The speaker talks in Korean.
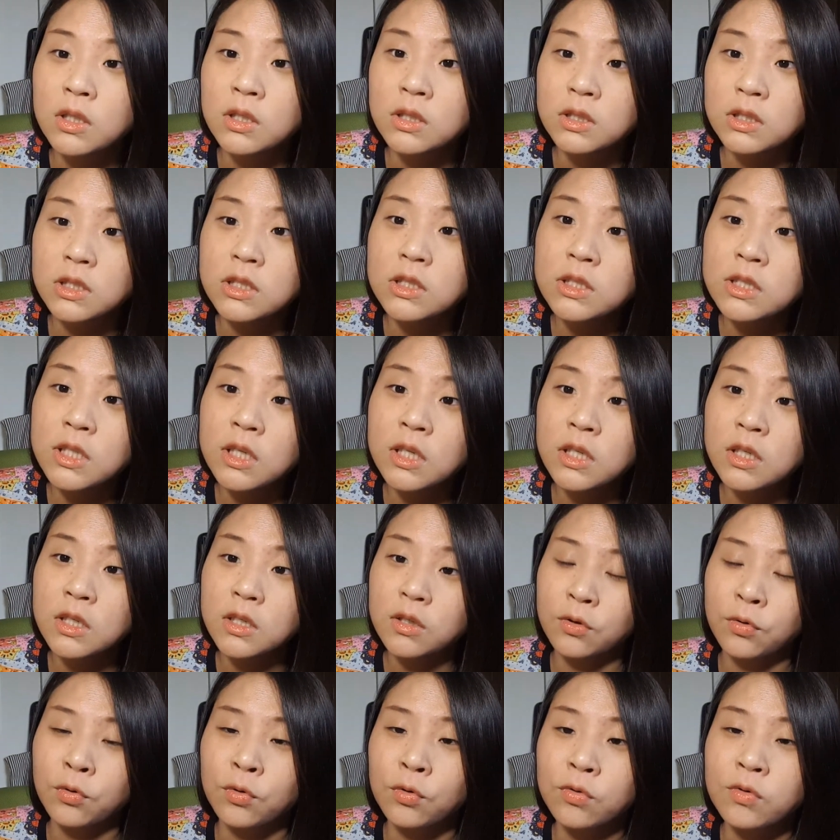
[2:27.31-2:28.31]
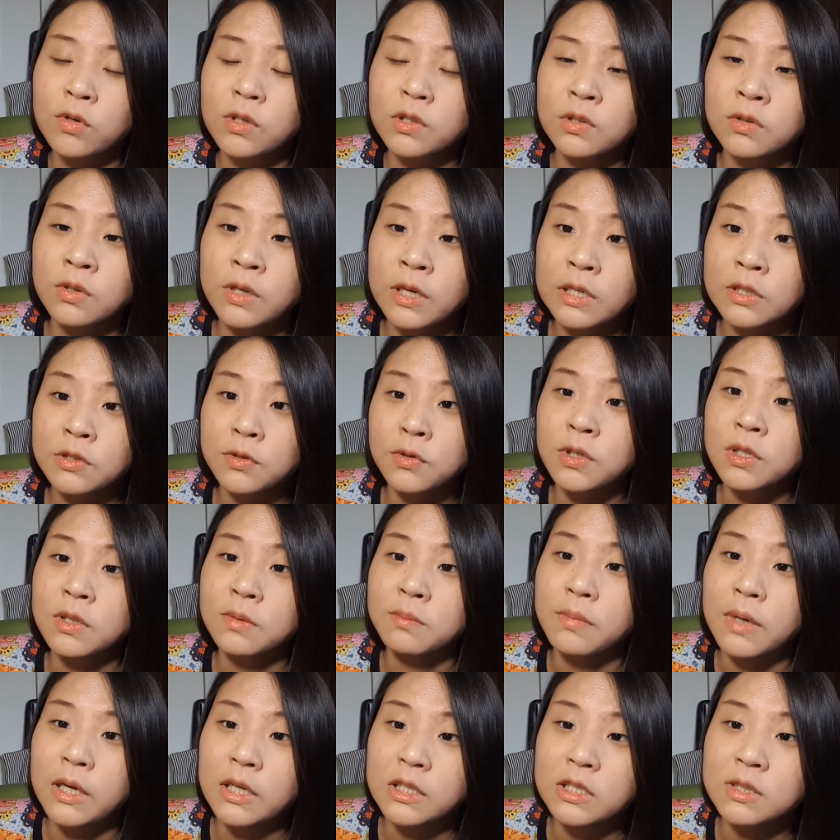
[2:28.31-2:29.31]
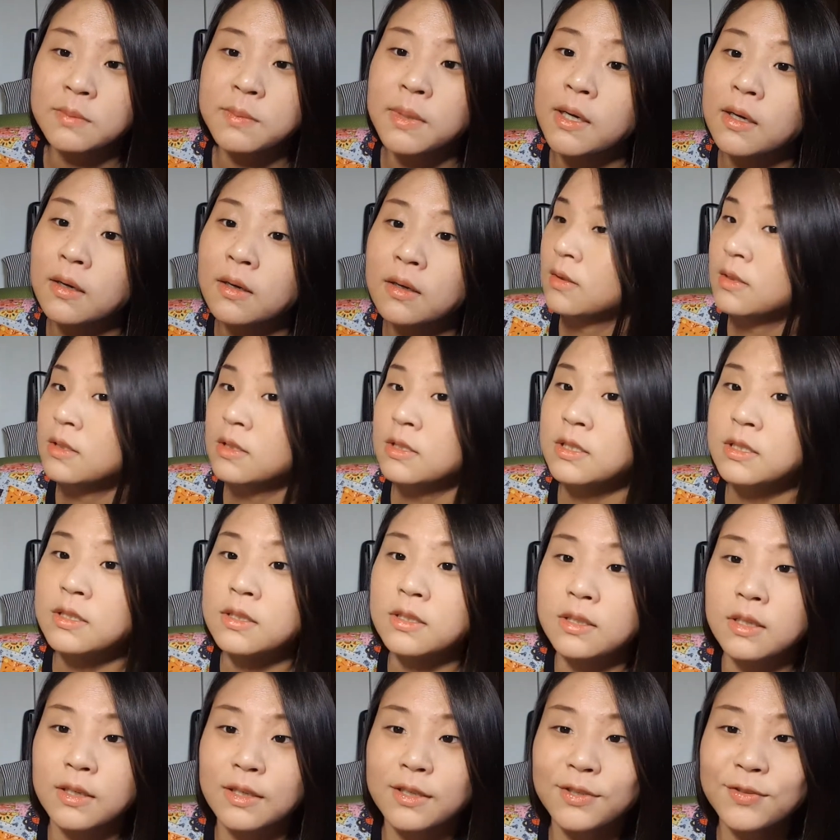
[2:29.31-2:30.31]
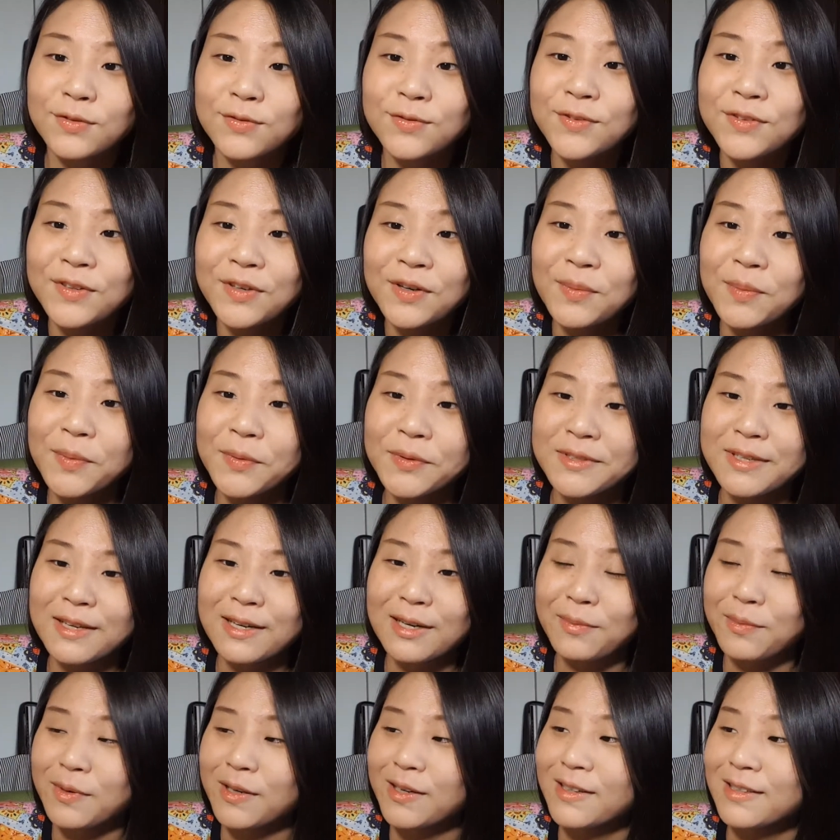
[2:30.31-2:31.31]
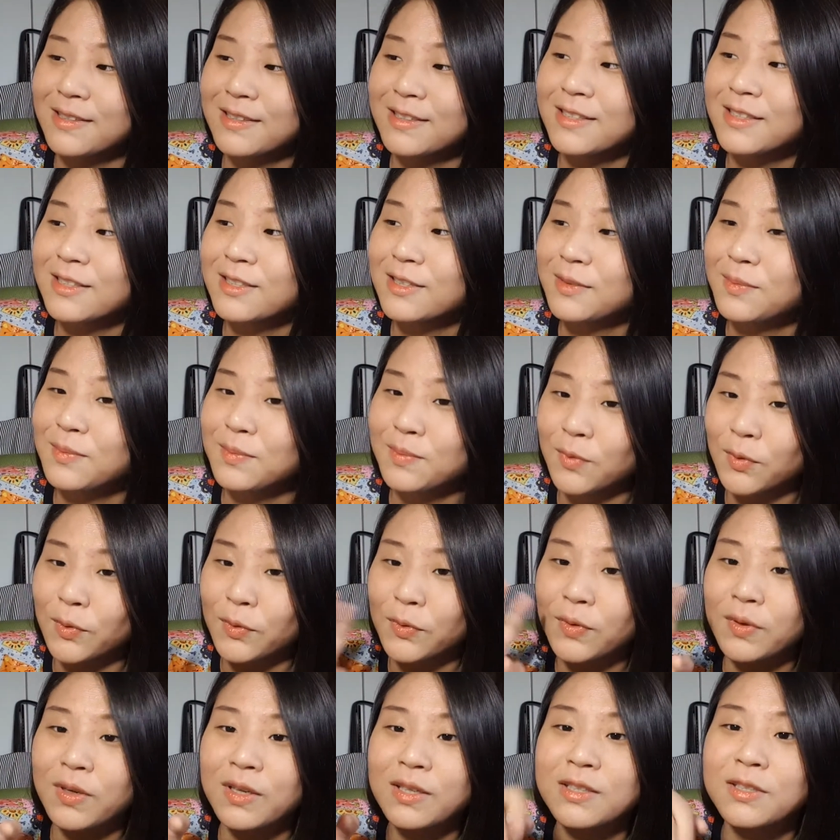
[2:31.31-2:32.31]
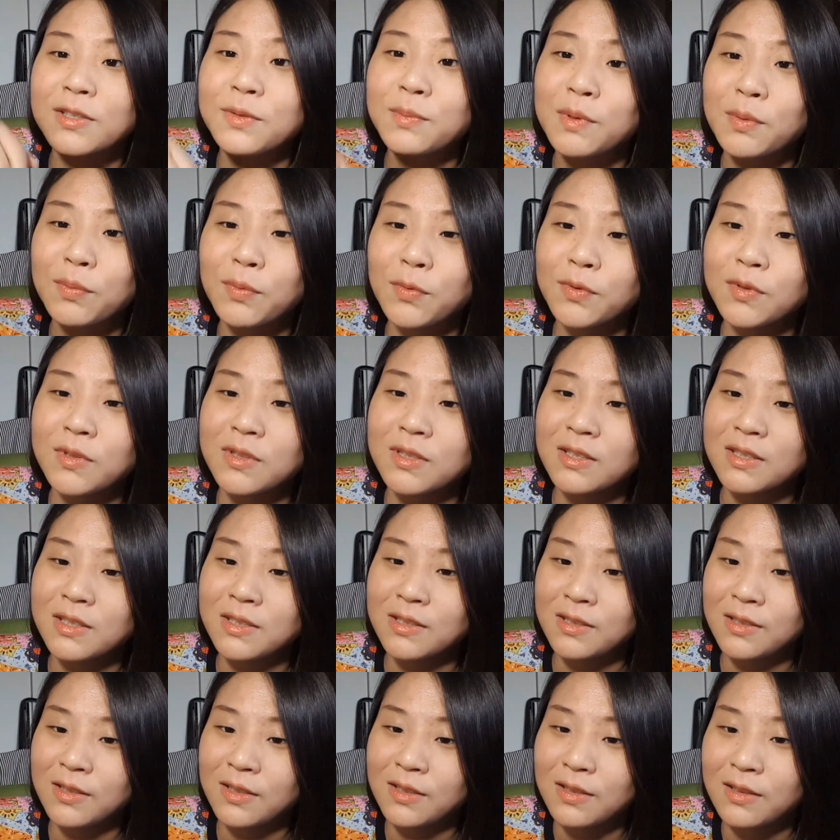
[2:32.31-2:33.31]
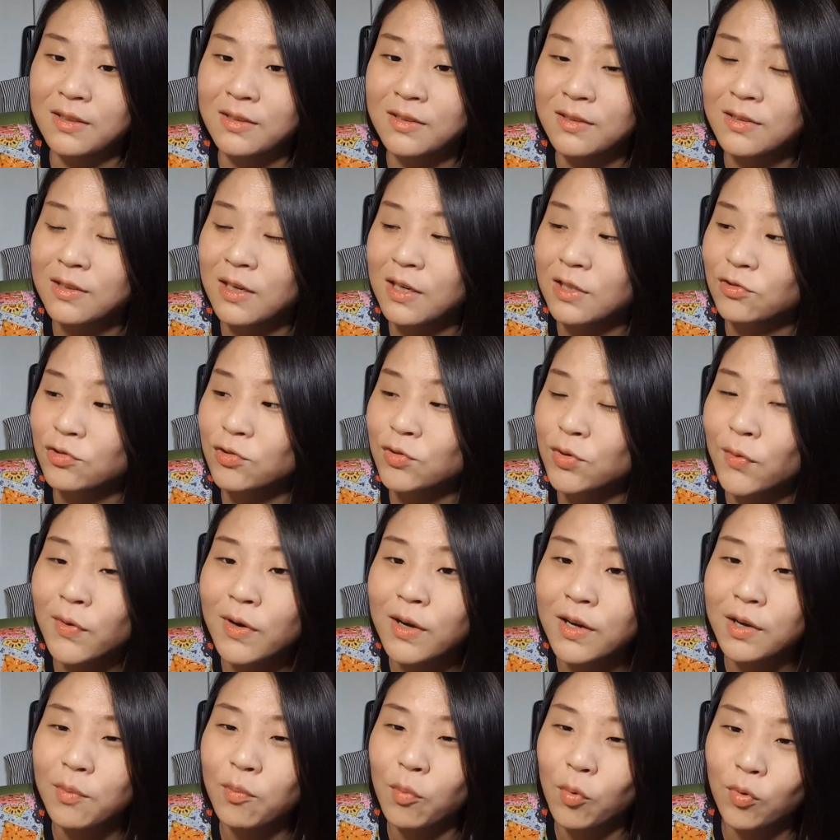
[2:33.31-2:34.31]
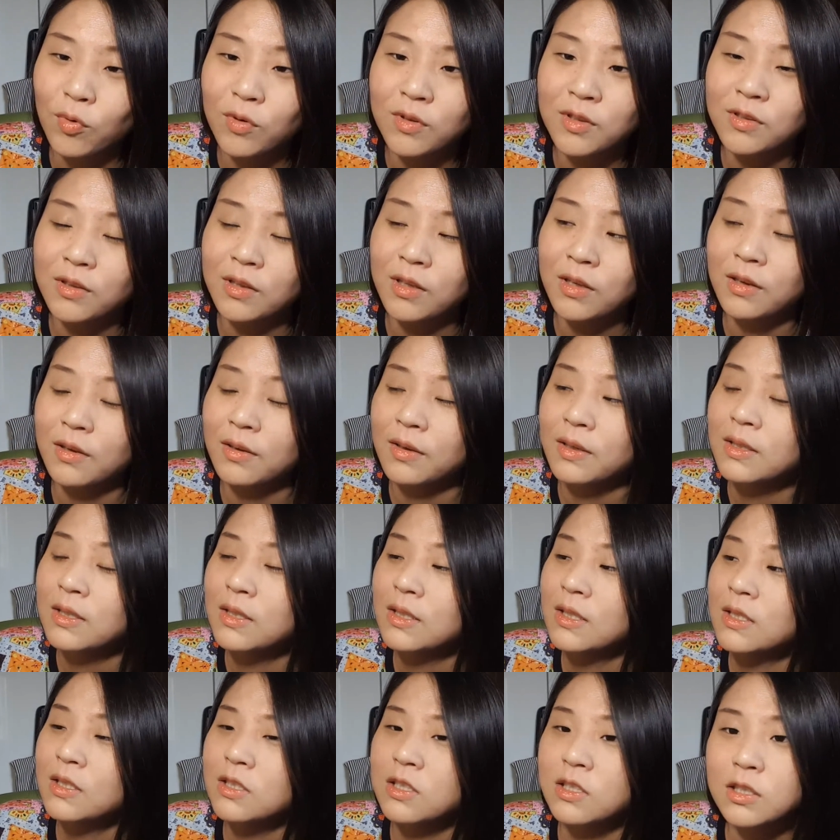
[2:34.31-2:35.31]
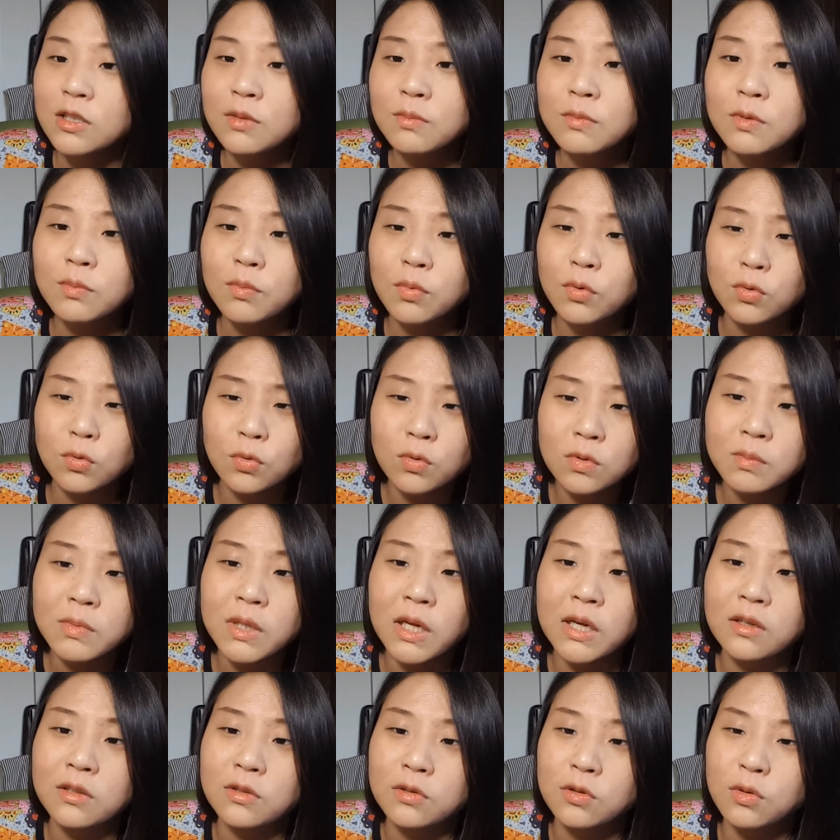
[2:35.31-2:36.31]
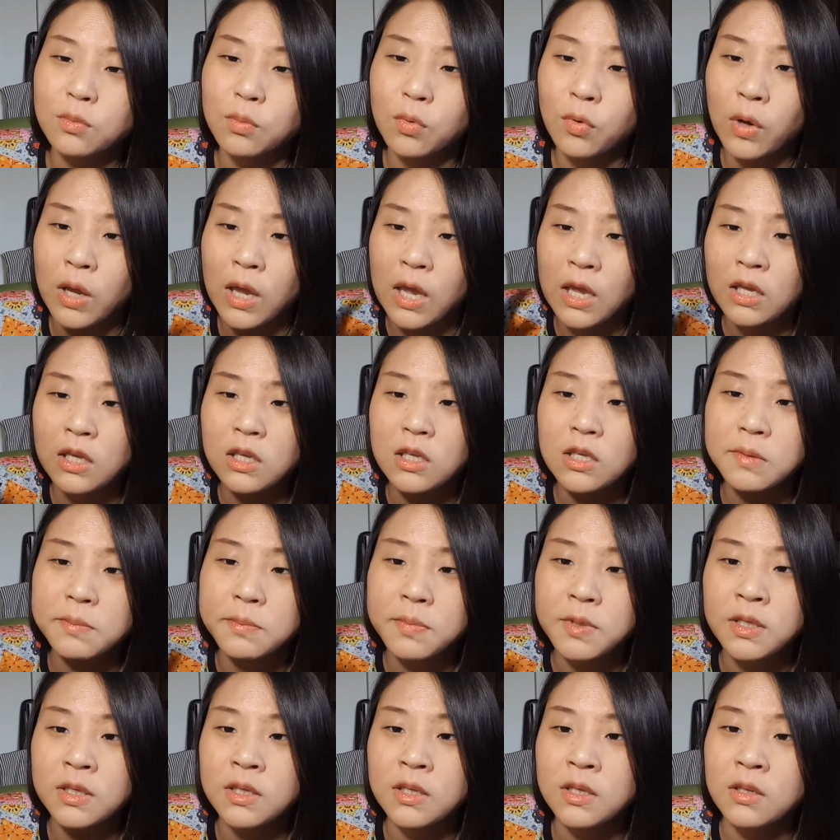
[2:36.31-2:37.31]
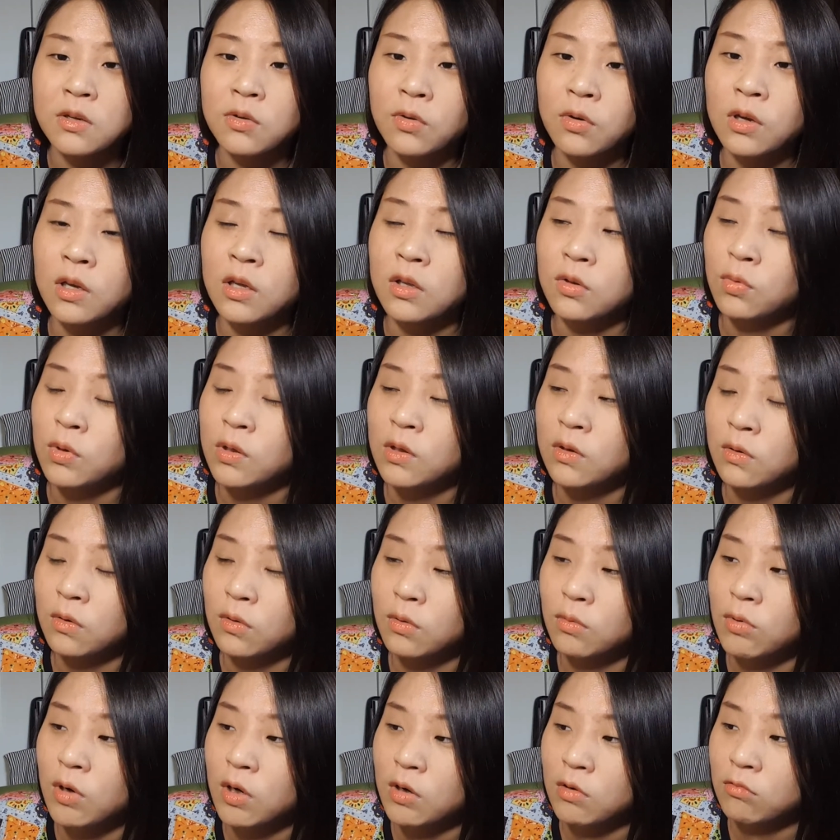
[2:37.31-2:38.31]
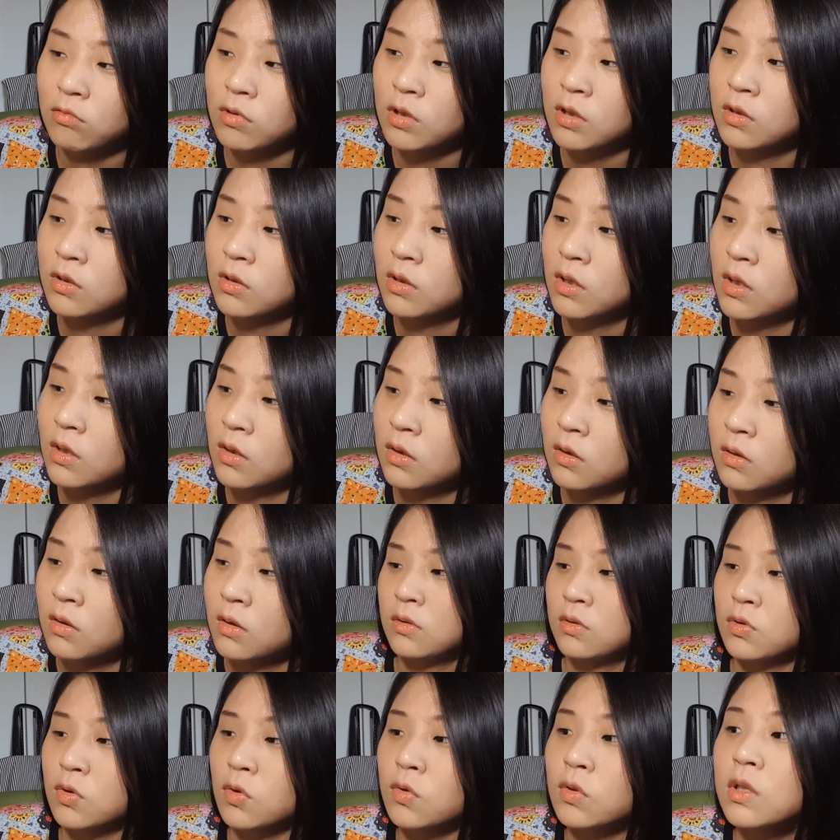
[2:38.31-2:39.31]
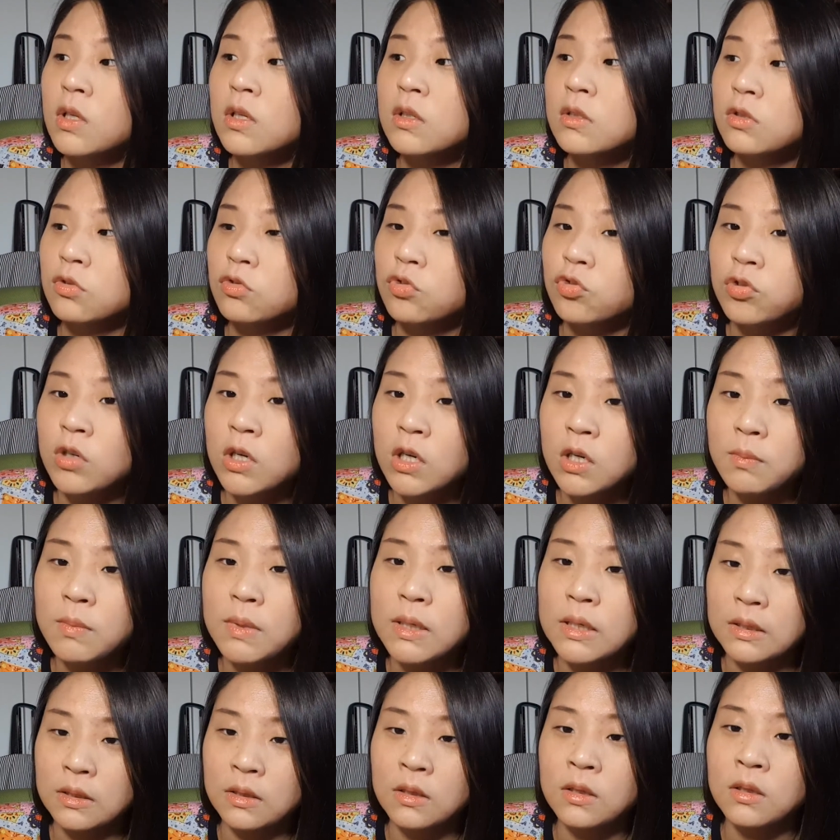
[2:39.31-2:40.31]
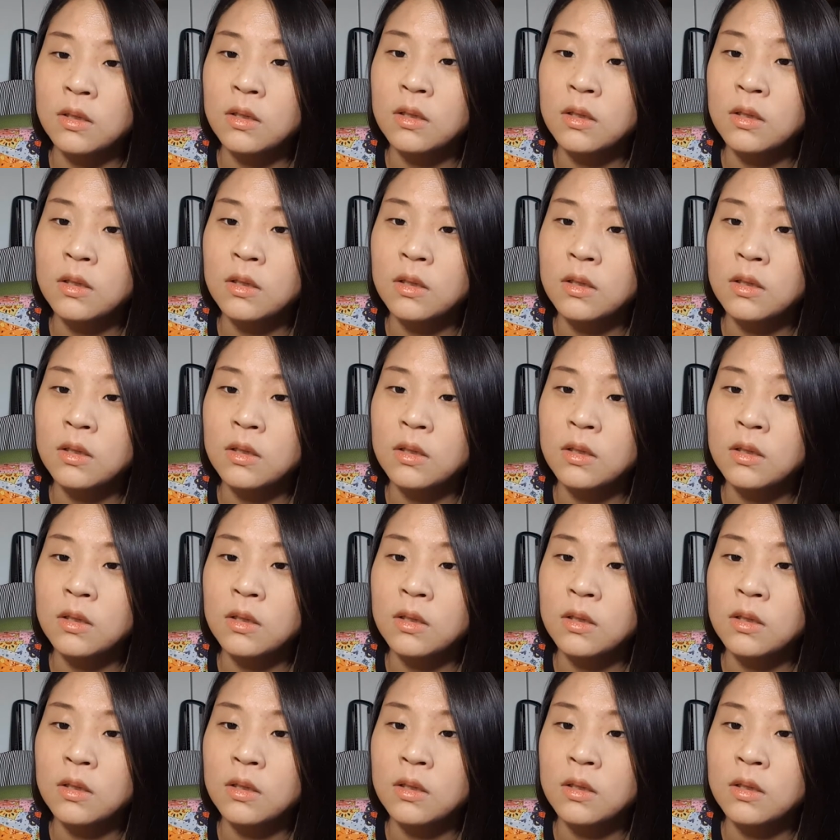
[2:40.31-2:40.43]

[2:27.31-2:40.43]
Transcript: 7차 교육과정 개정안 마지막 시기에 수능을 본 사람이라 지금 어떻게 시험을 보는지를 아주 정확하게 모르는데, 지금은 뭐 조금 다르죠. 뭐 A, B 이렇게 되는 걸로 알고 있는데, 저 때는 수학만